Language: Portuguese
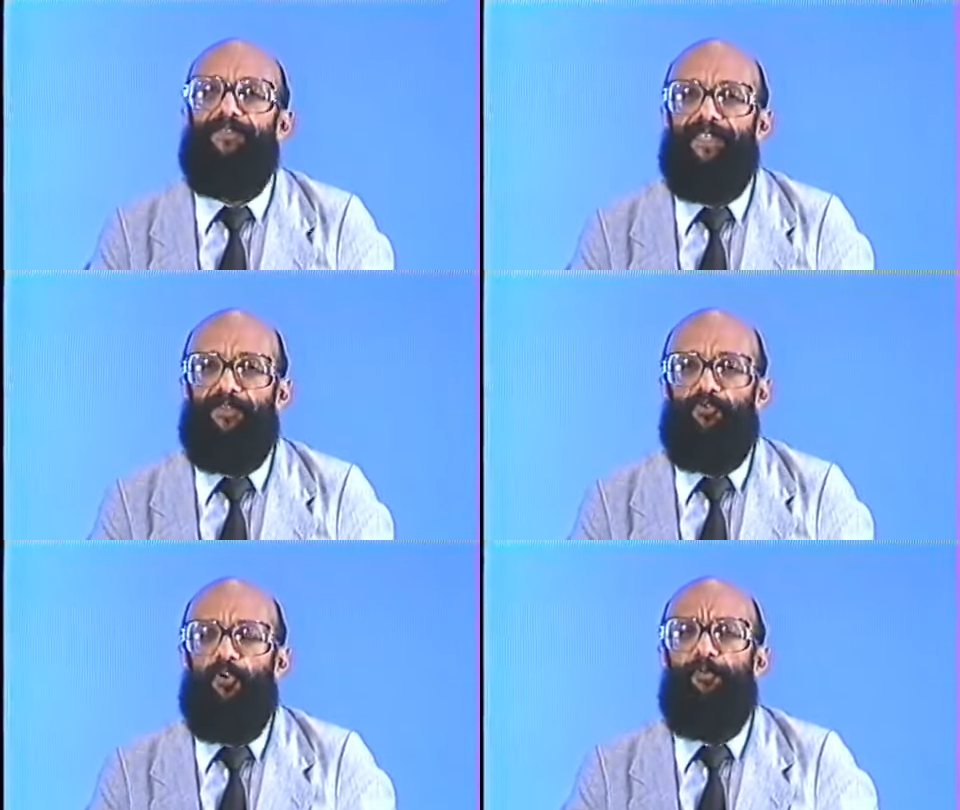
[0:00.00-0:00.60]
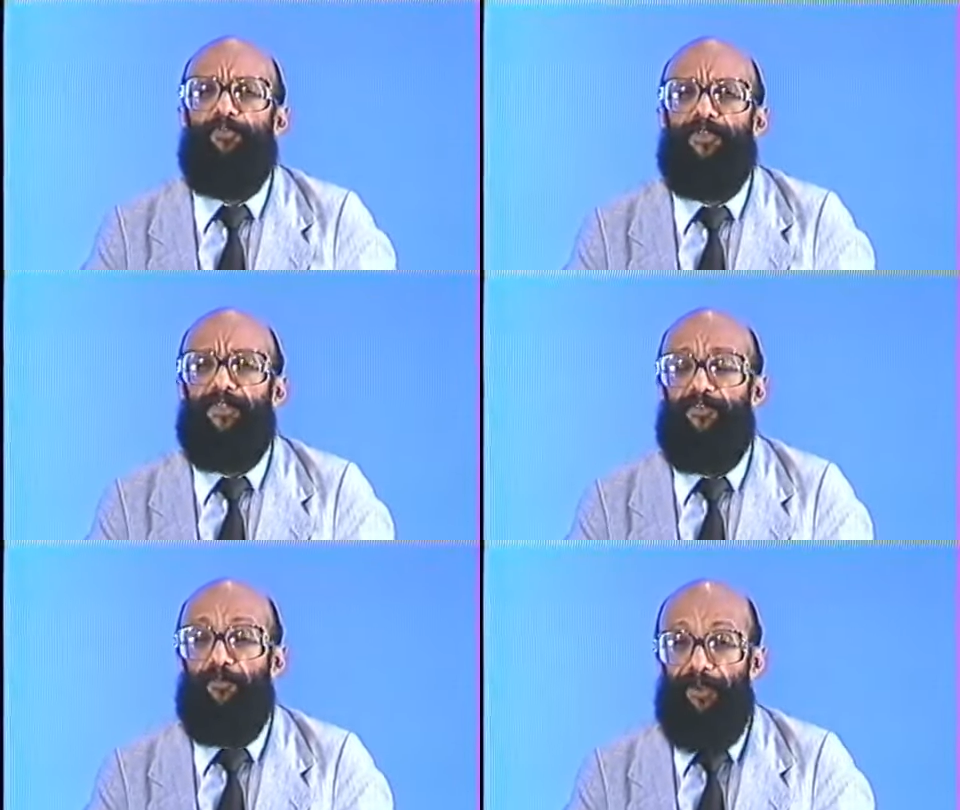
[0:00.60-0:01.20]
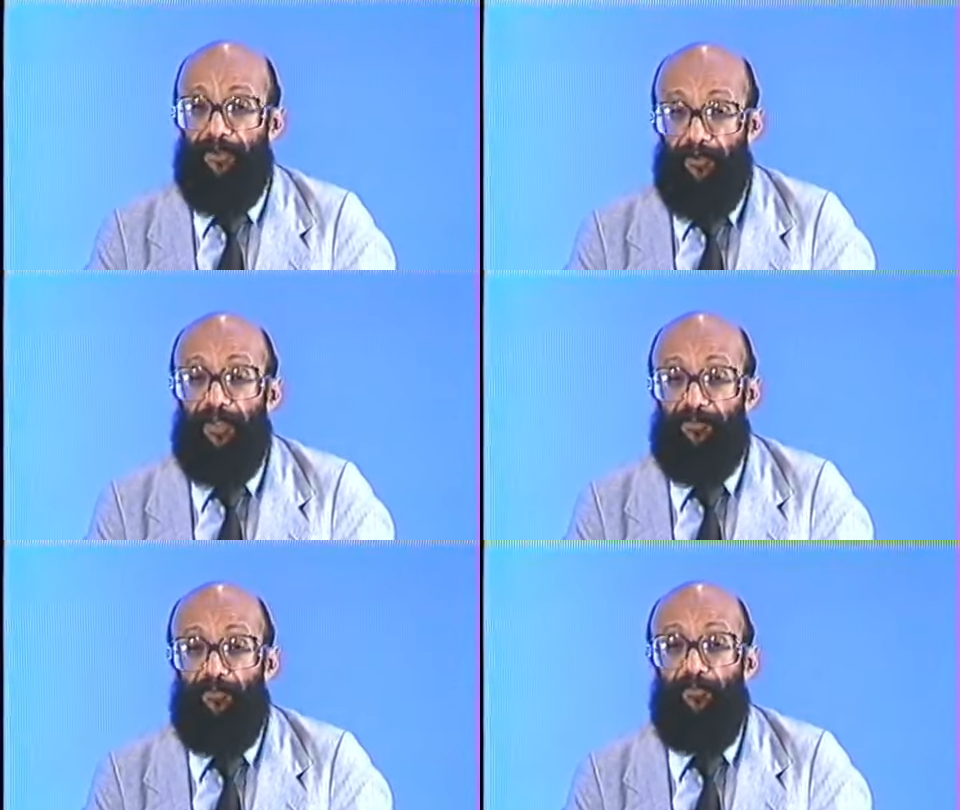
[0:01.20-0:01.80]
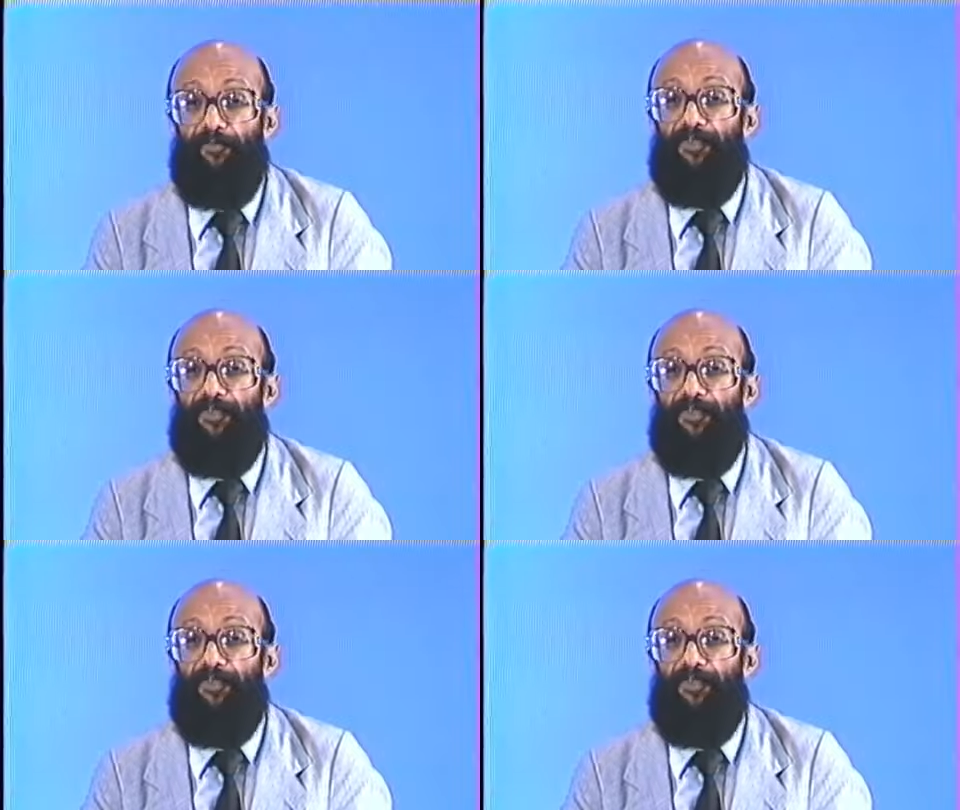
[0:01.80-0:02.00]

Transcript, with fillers: às vezes assim, o senhor é oposição? E eu, e eu respondo,